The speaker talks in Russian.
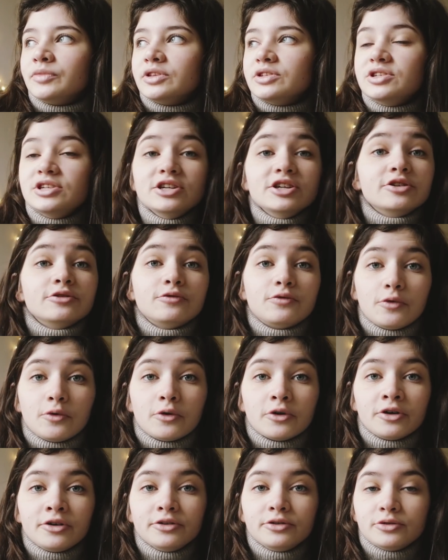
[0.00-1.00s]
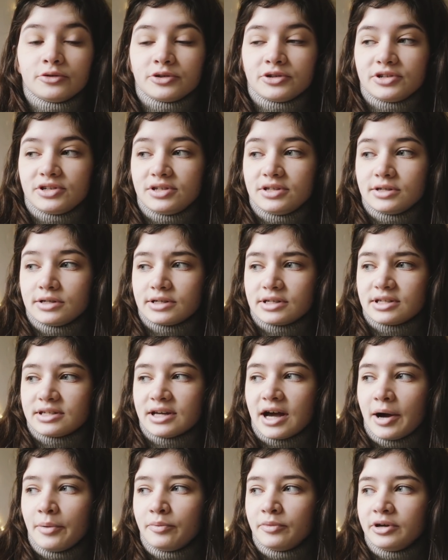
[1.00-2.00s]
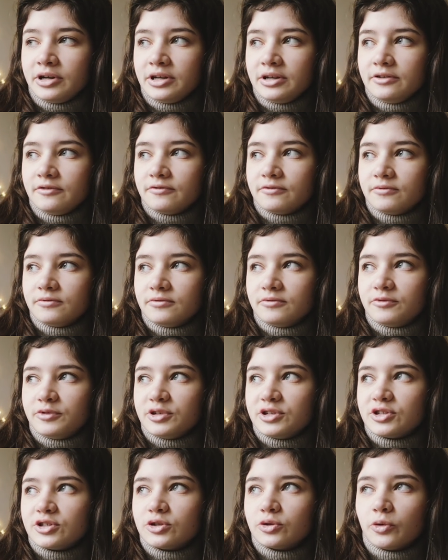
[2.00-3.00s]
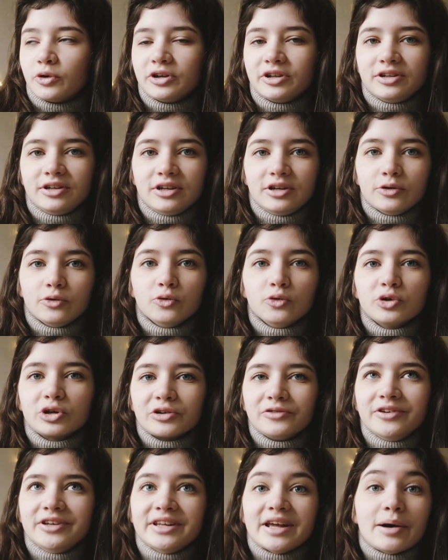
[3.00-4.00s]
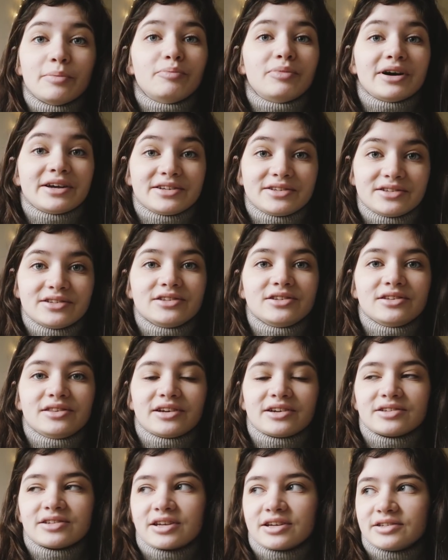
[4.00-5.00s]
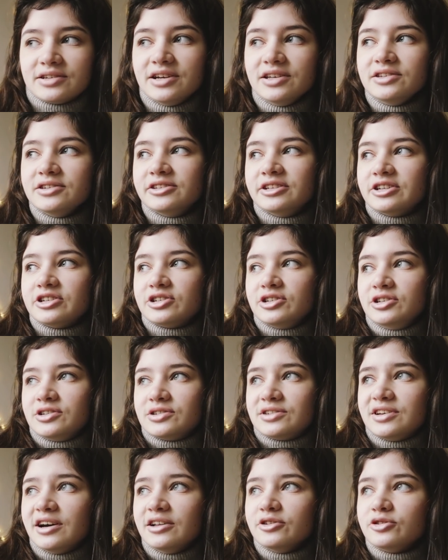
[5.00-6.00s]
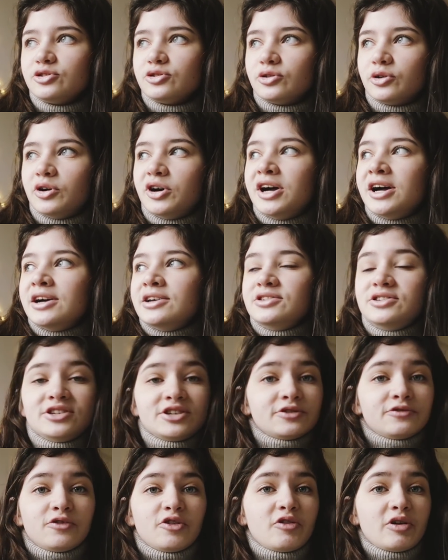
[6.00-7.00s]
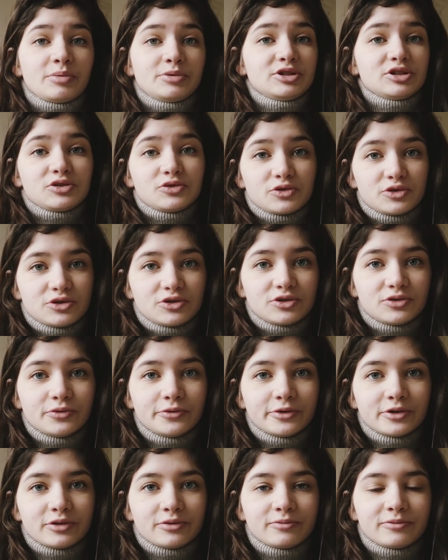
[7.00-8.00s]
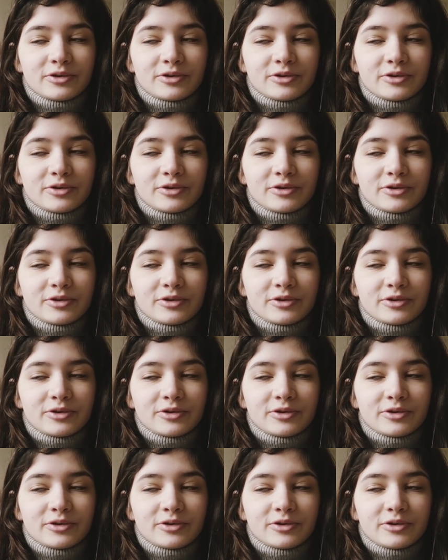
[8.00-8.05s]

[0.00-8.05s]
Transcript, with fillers: Tier 4, то есть самый высокий уровень опасности, так сказать, я даже не знала, что Tier 4 вообще существует,